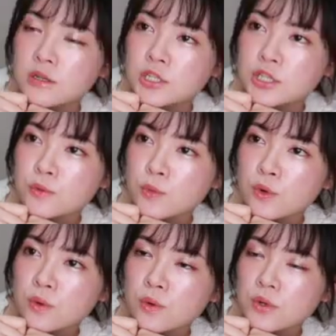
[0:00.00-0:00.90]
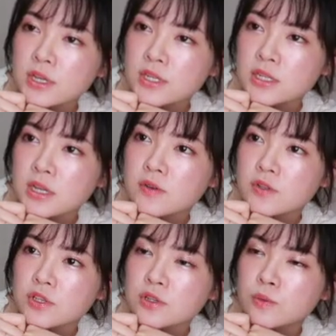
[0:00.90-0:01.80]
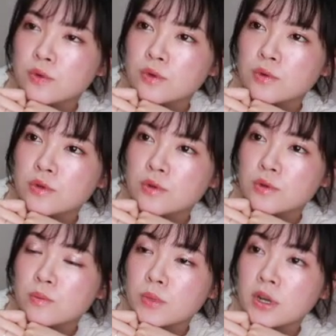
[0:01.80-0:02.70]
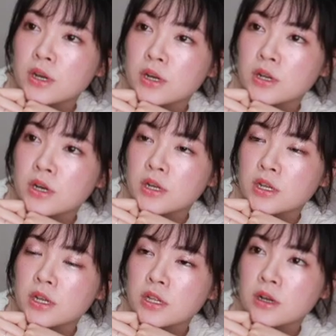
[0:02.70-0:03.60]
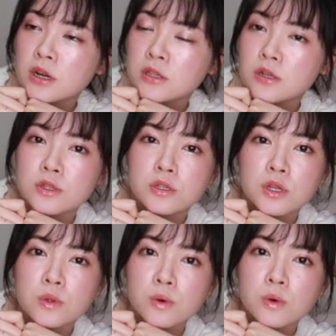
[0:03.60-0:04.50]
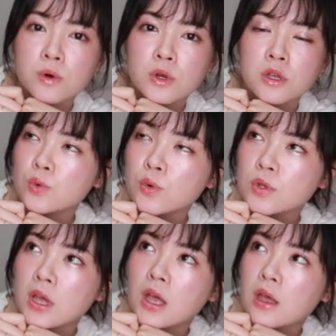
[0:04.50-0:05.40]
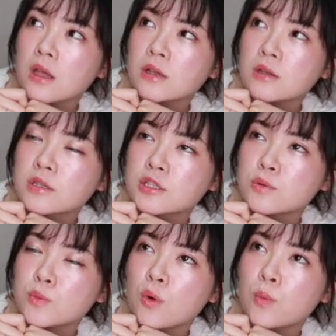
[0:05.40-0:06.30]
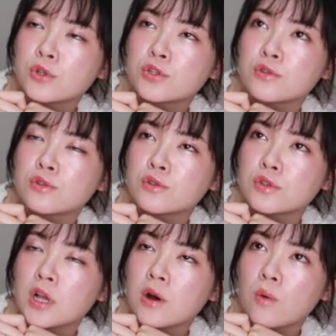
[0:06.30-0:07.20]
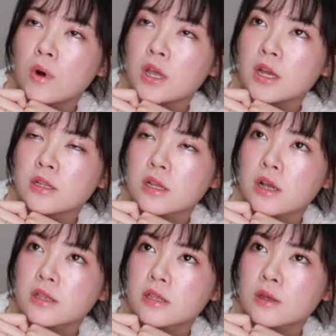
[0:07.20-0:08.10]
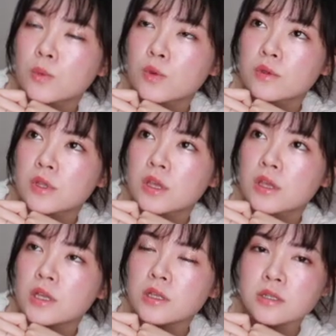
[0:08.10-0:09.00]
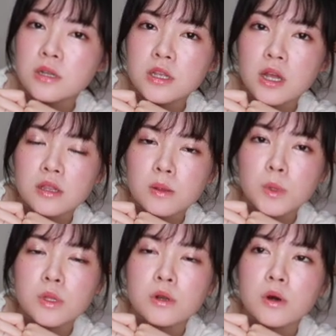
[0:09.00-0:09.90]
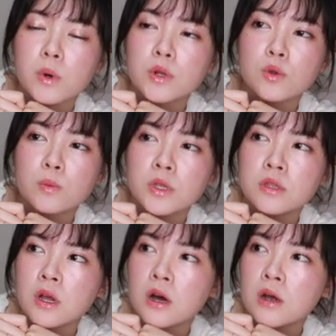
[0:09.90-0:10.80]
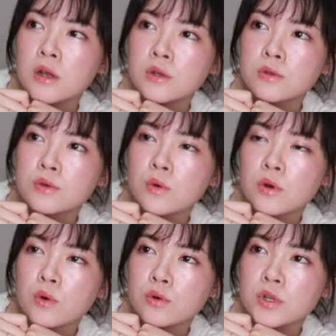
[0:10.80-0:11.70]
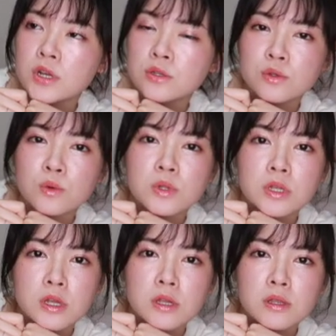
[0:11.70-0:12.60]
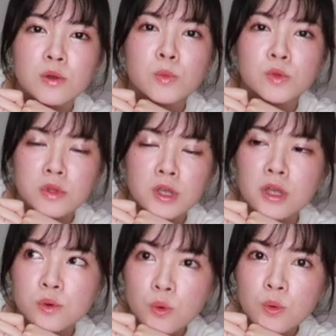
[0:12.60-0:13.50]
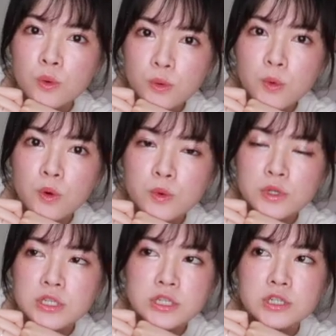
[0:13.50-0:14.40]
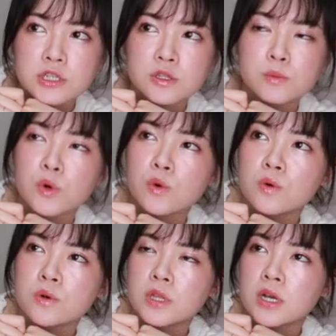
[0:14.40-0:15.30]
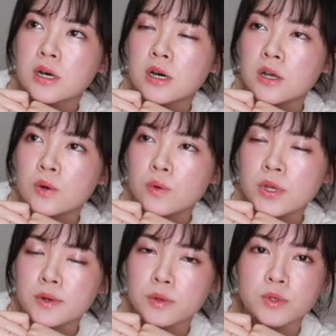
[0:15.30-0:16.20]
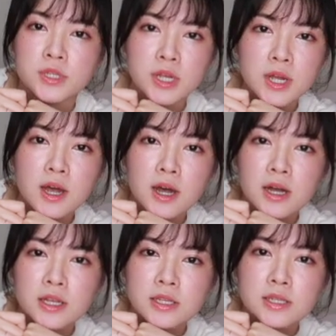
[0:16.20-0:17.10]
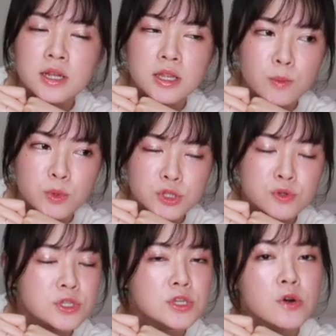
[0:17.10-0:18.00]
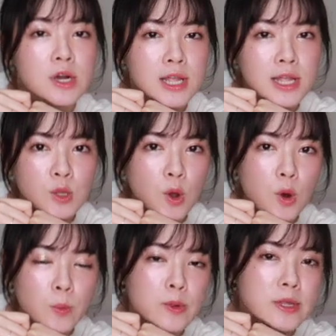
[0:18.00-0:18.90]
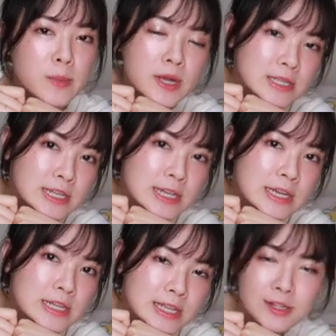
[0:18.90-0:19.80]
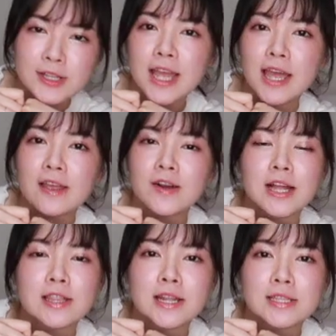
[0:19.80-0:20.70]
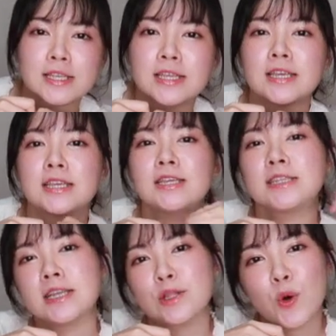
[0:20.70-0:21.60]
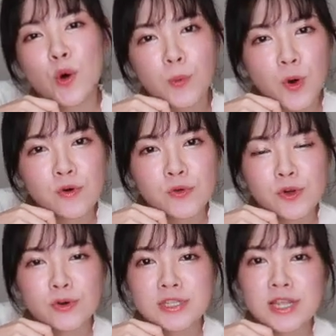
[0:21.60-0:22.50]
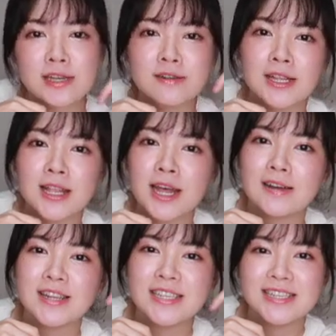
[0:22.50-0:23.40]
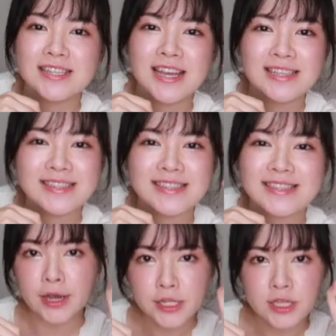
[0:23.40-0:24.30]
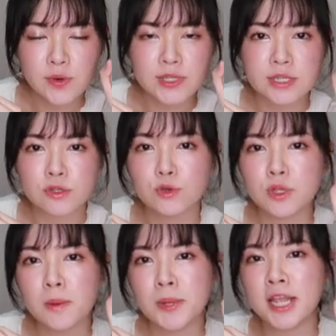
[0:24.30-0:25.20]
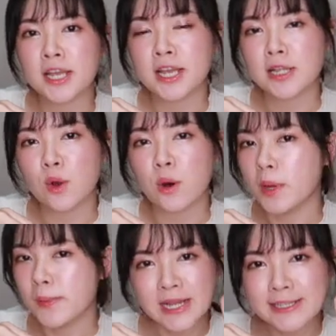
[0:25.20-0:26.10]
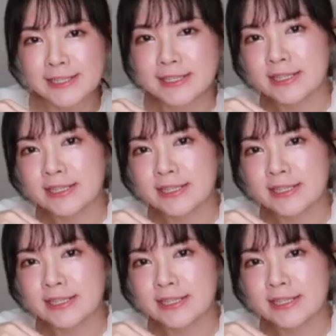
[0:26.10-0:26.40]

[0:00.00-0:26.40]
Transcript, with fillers: す。質問コーナー自体私も前からやりたかったんですけど、どこで質問募集した方がいいかなって思って、インスタでやってみたら割とみんなすごい送りやすそうだなって思って、今後ももし質問コーナーをやるとしたら、インスタで募集しようかなと思ってます。なので、よかったらぜひインスタの方もフォローしてくれたら嬉しいです。はい、では早速食べていきたいと思います。